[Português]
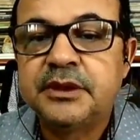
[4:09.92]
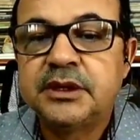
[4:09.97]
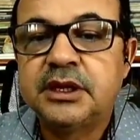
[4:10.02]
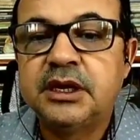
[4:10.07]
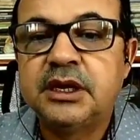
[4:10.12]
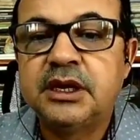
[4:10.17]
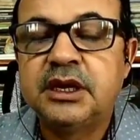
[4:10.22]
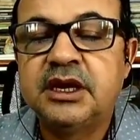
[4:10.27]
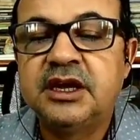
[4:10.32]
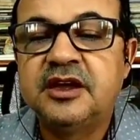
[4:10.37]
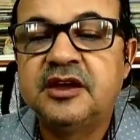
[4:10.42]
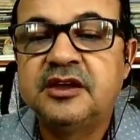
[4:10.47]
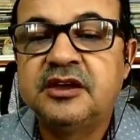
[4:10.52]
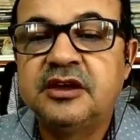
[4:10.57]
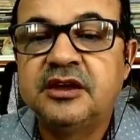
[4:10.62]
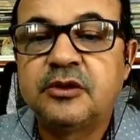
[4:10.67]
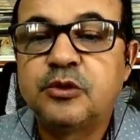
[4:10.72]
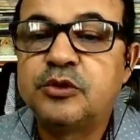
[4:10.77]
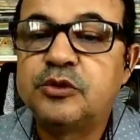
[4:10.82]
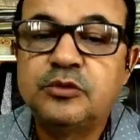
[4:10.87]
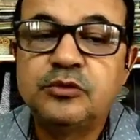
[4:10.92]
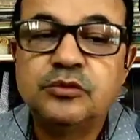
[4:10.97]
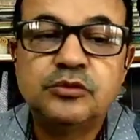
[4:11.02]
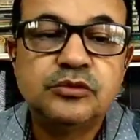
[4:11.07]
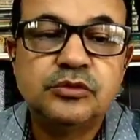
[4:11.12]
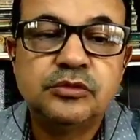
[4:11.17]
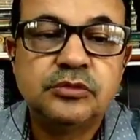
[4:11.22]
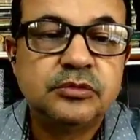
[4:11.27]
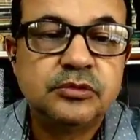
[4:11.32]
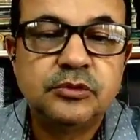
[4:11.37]
é, é, é
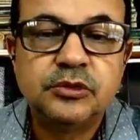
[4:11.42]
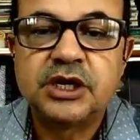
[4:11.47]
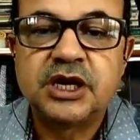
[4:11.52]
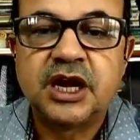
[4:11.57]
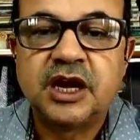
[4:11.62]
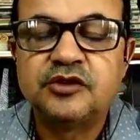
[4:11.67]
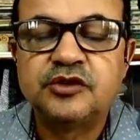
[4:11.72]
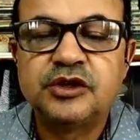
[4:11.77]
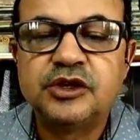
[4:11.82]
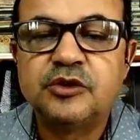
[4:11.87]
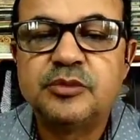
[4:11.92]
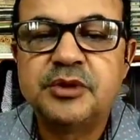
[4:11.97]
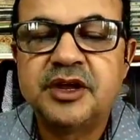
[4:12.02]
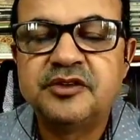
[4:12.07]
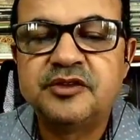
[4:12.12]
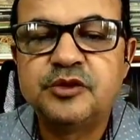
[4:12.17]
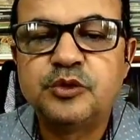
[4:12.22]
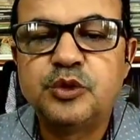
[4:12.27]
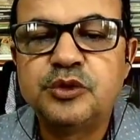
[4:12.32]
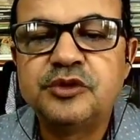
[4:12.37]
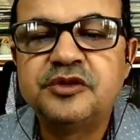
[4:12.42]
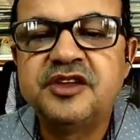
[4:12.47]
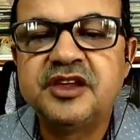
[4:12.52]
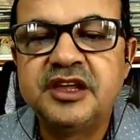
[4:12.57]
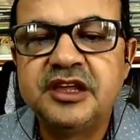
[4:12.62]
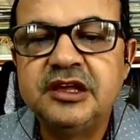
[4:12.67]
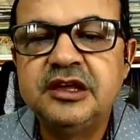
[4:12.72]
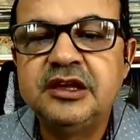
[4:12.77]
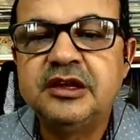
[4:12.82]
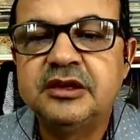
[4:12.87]
o, no caso, né, o Brasil
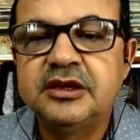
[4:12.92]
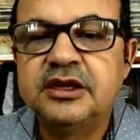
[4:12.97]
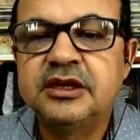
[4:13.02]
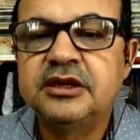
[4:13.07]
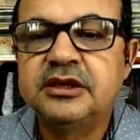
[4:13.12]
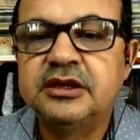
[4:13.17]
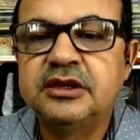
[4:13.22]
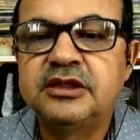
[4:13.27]
conseguir, né?